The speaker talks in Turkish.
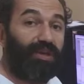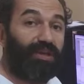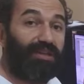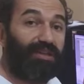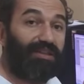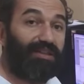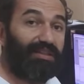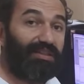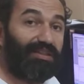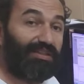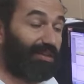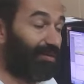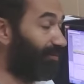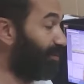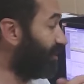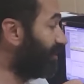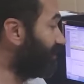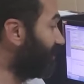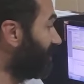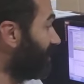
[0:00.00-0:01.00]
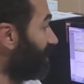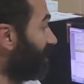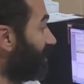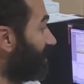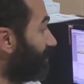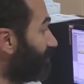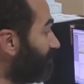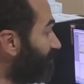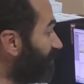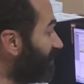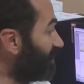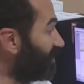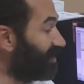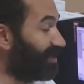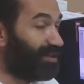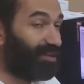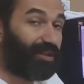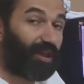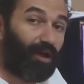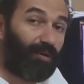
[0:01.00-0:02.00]
girdiğiniz zaman
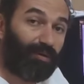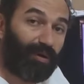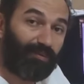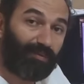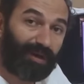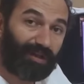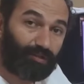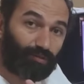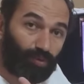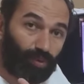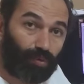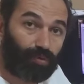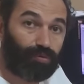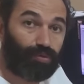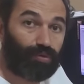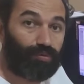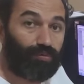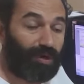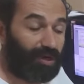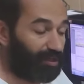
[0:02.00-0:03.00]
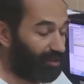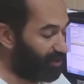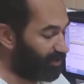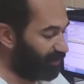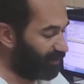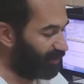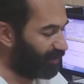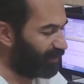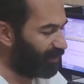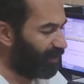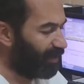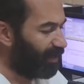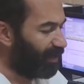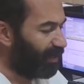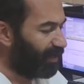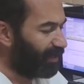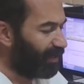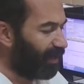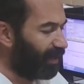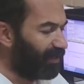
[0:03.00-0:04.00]
mideyi tamamen doldurmak içindir.
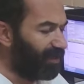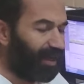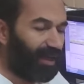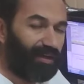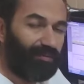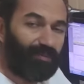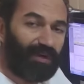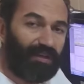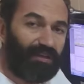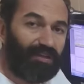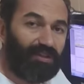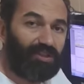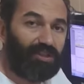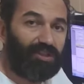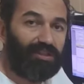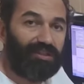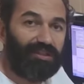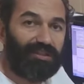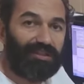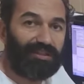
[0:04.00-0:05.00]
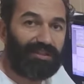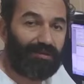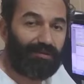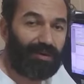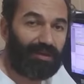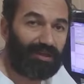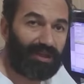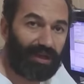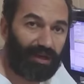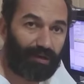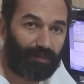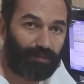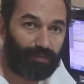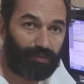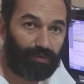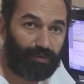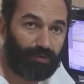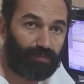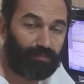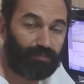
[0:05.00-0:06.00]
Yani hemen içildiği zaman ne
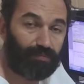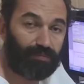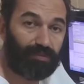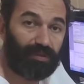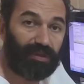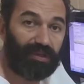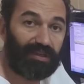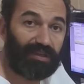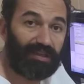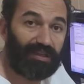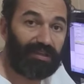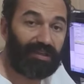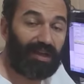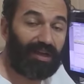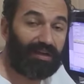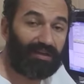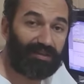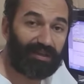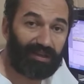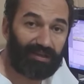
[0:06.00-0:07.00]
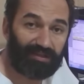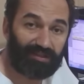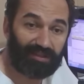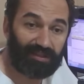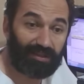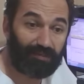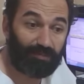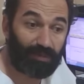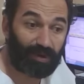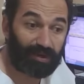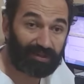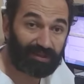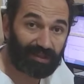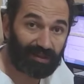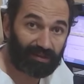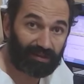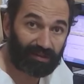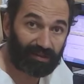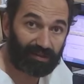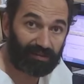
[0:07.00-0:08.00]
yapıyor? E, yeterli derecede
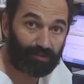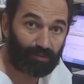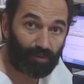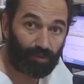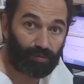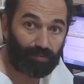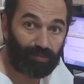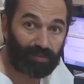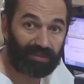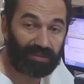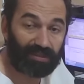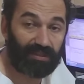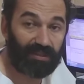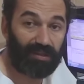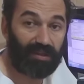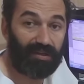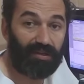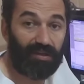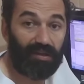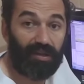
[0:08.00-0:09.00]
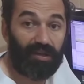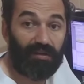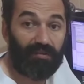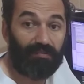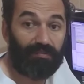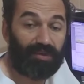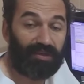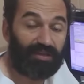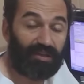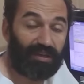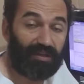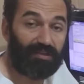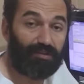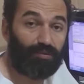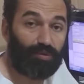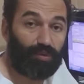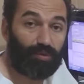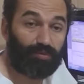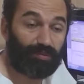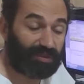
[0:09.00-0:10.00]
bağırsakların dolmasına, midenin
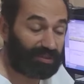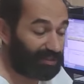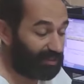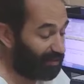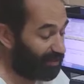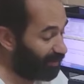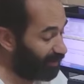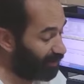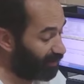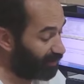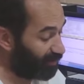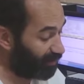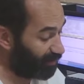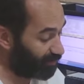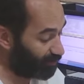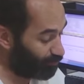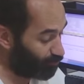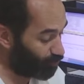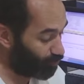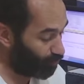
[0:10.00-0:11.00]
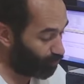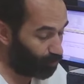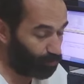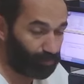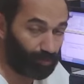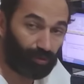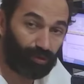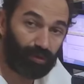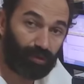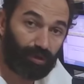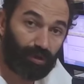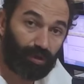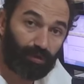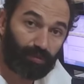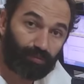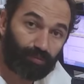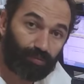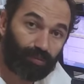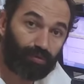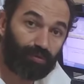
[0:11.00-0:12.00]
dolmasına yardımcı olmuyor.
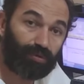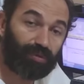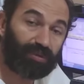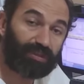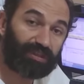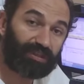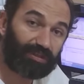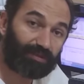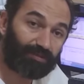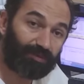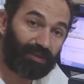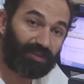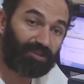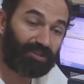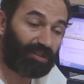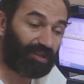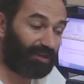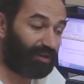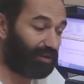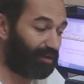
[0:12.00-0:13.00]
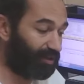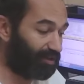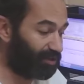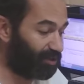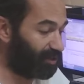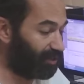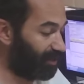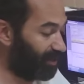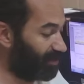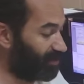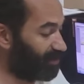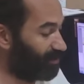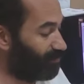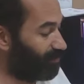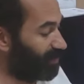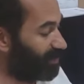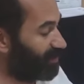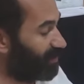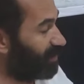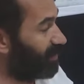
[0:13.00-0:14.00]
Bu 45 dakika içinde
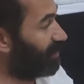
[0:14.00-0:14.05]
içilmesi